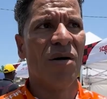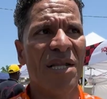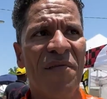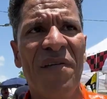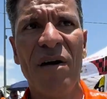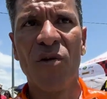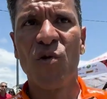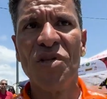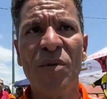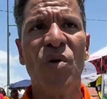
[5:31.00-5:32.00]
On a fait
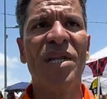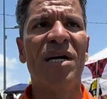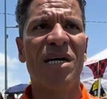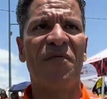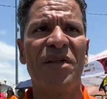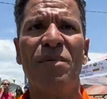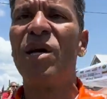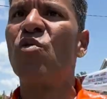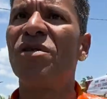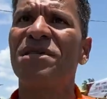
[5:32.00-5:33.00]
Anthony Bonnet qui a fait une
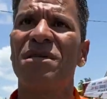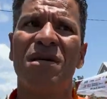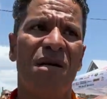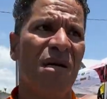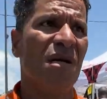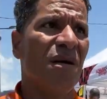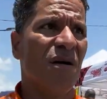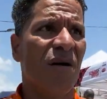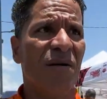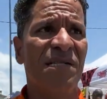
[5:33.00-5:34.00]
belle course.
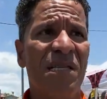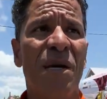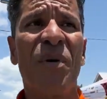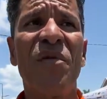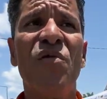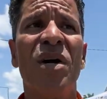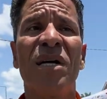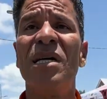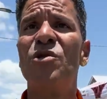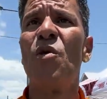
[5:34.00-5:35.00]
Euh, c'était prévu hein,
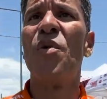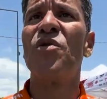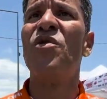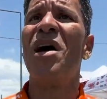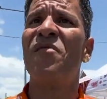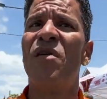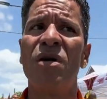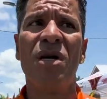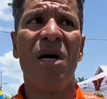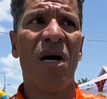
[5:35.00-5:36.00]
qu'il se porte de l'avant.
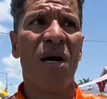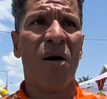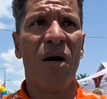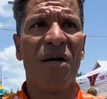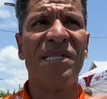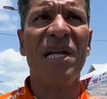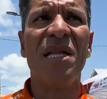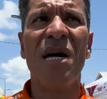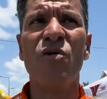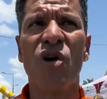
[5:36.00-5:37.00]

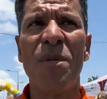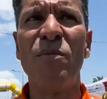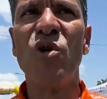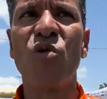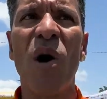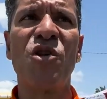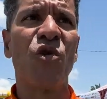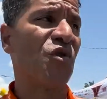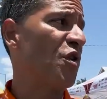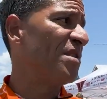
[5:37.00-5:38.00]
Dylan a eu quand même 2-3
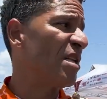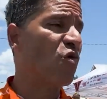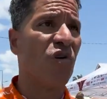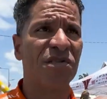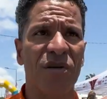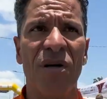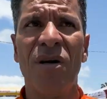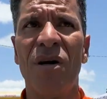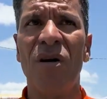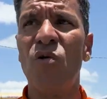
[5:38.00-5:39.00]
jours sur cette course
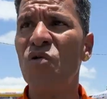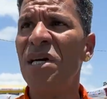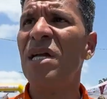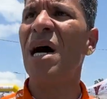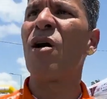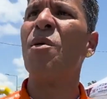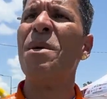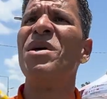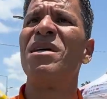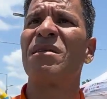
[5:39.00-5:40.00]
où il a quand
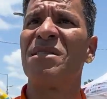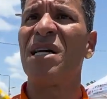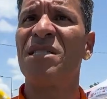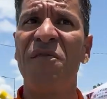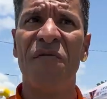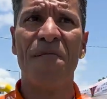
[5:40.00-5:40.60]
même été très actif.